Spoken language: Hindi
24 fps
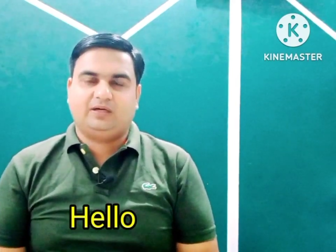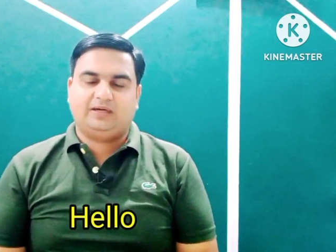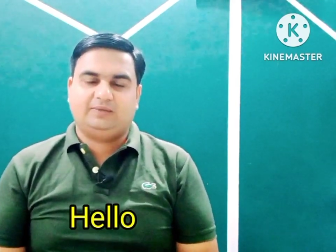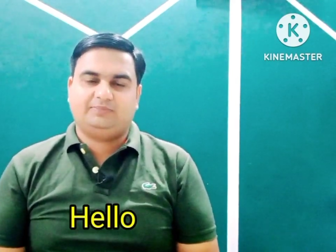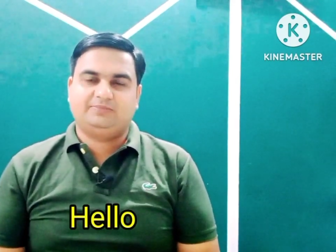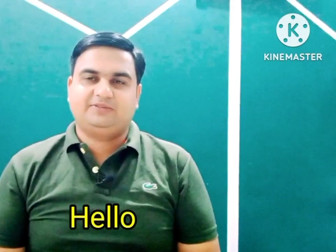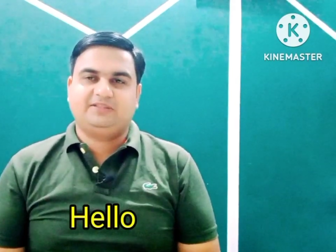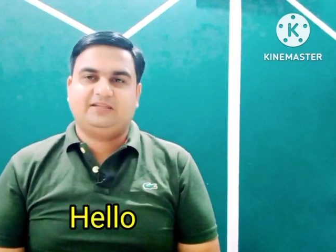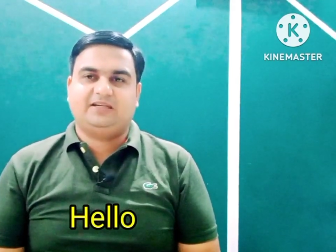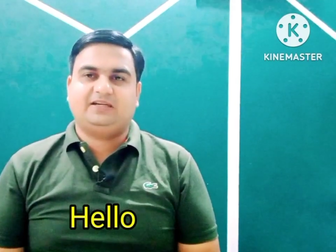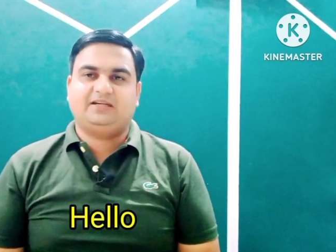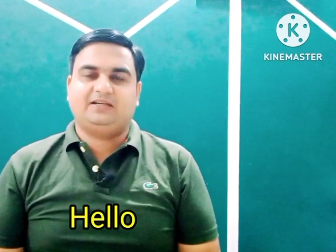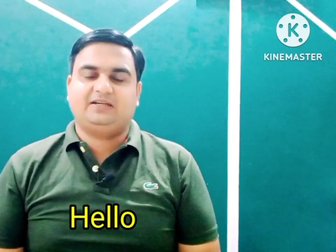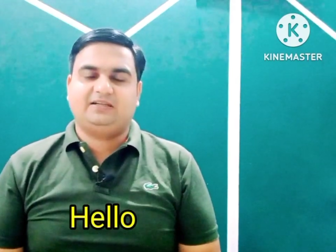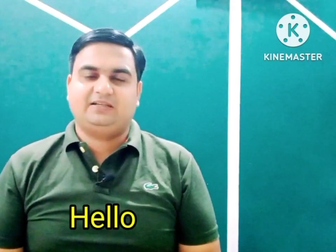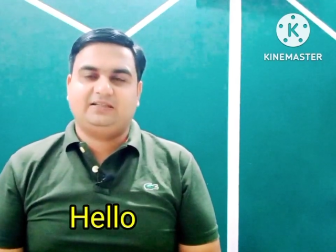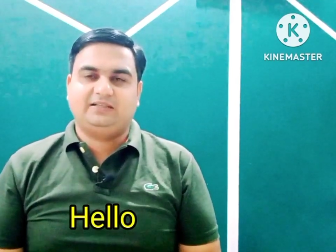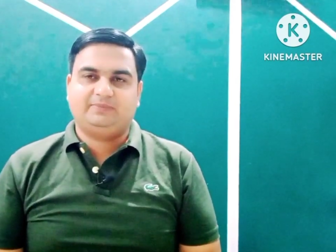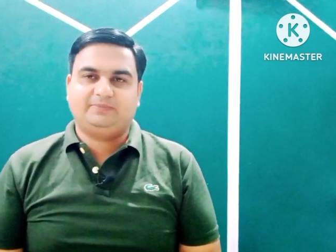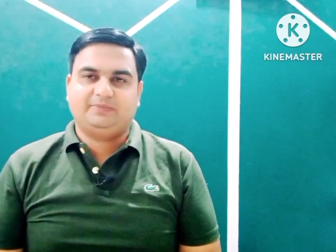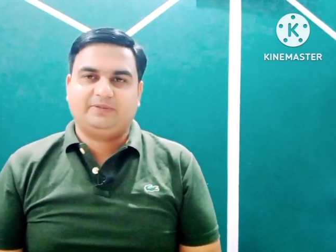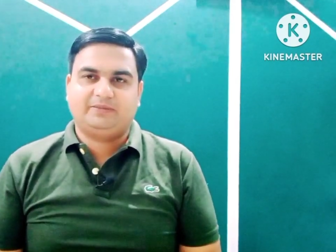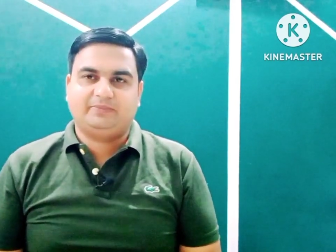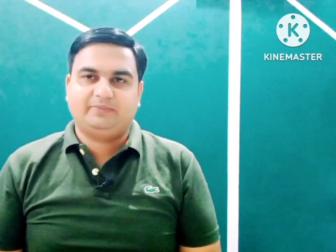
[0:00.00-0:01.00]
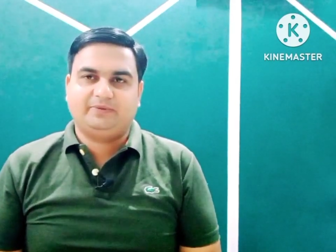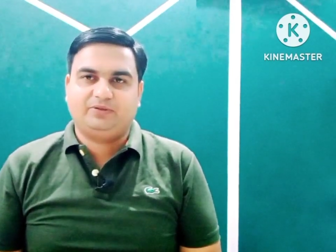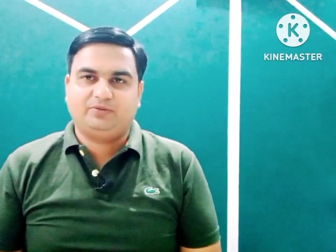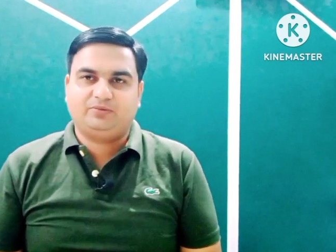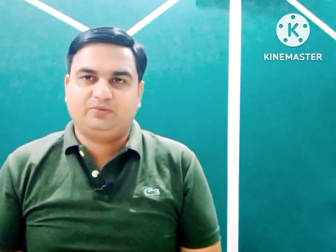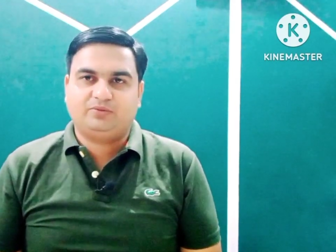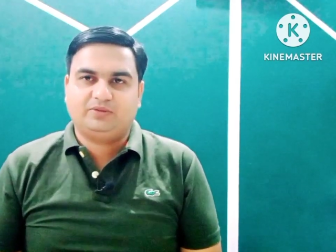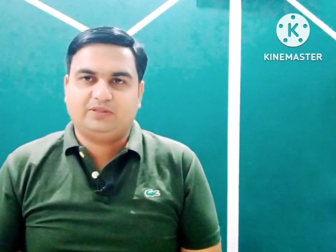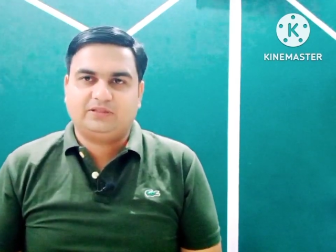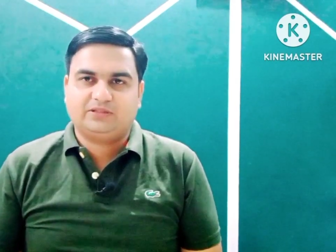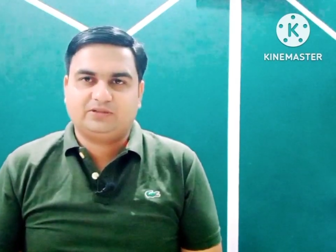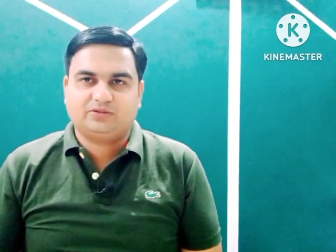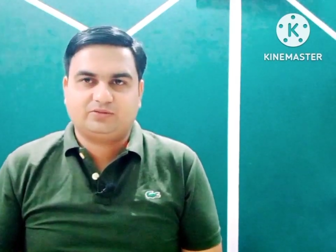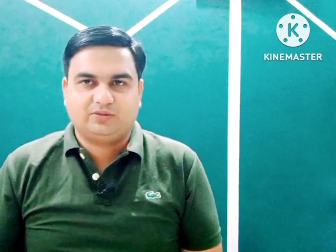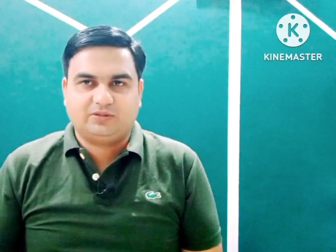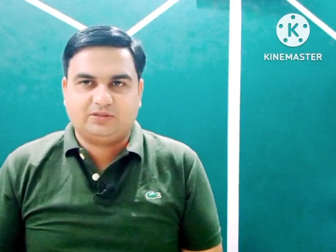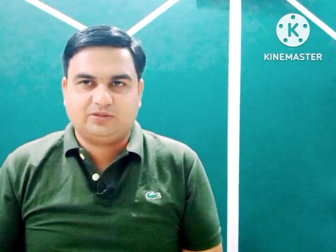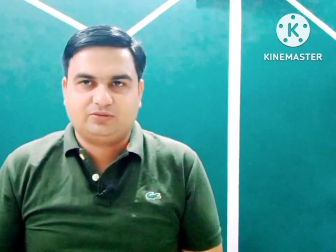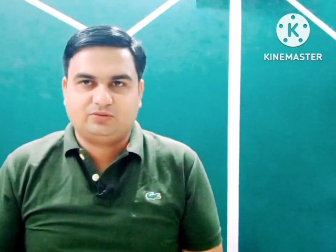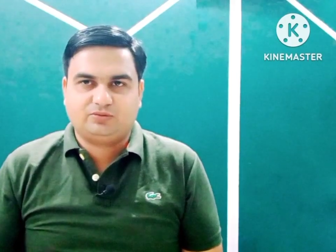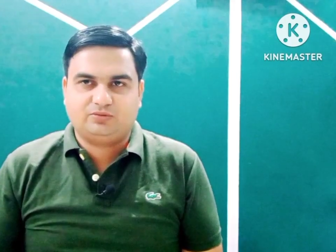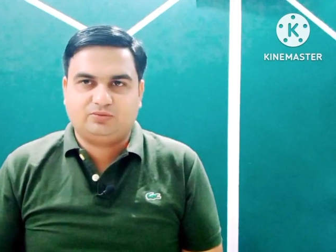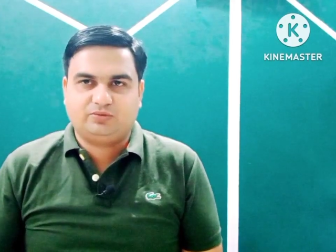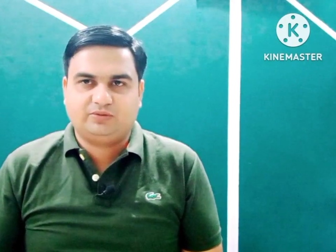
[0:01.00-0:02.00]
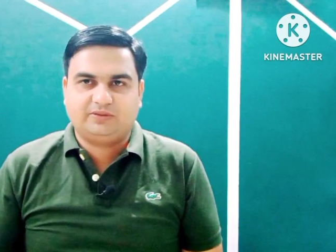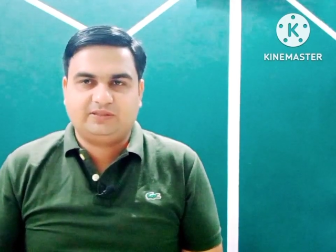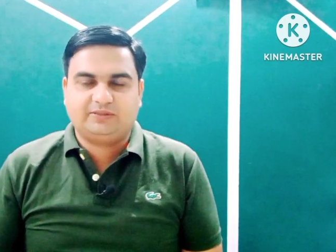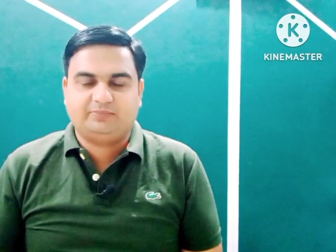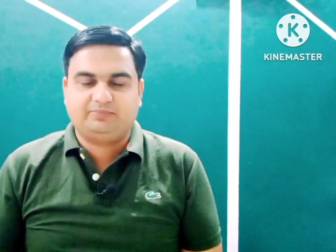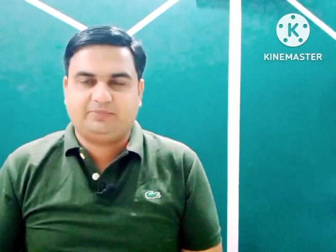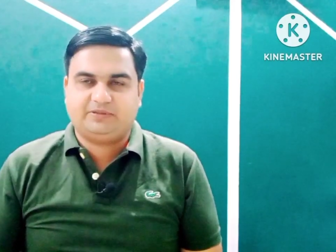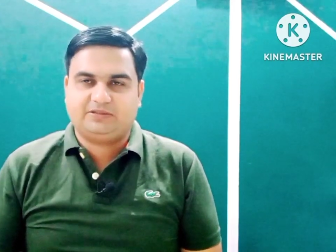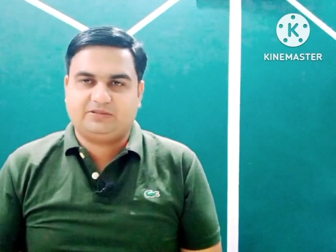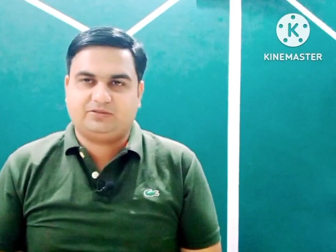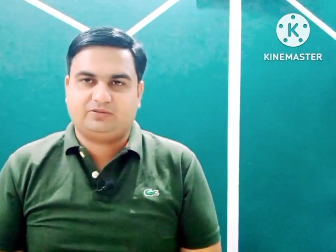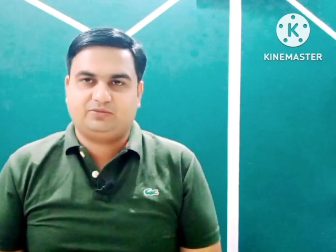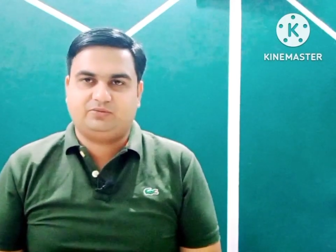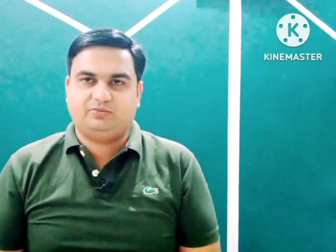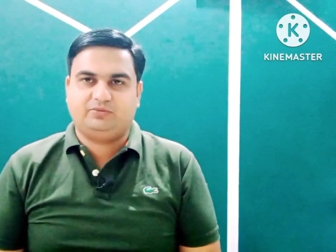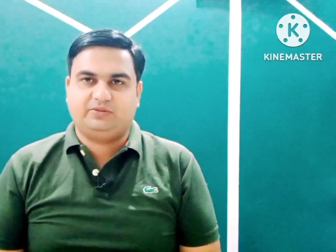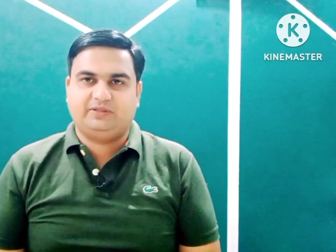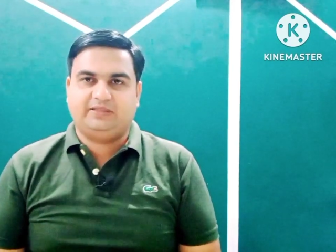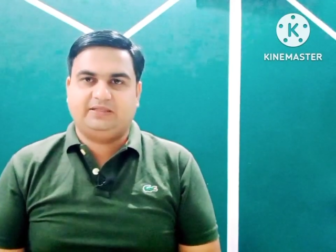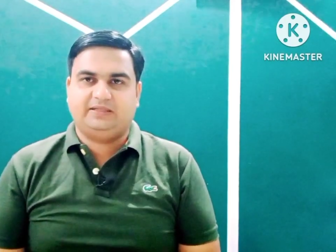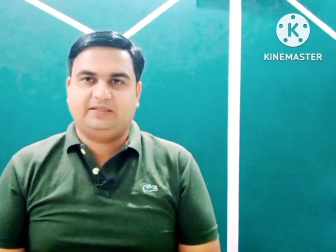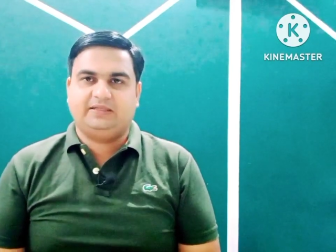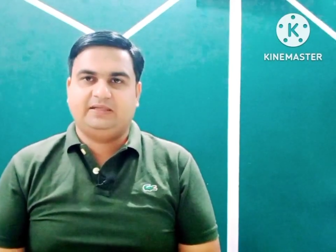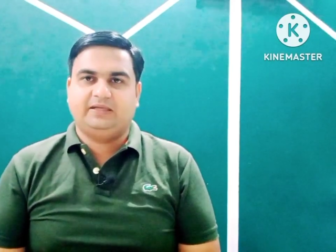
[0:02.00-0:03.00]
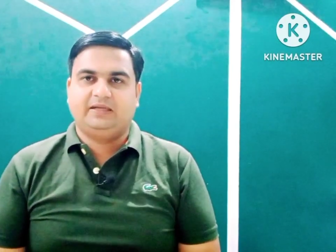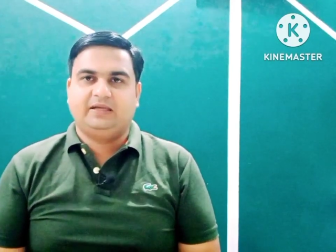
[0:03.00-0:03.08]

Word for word: आप जहाँ कहीं पर भी होंगे स्वस्थ होंगे मस्त होंगे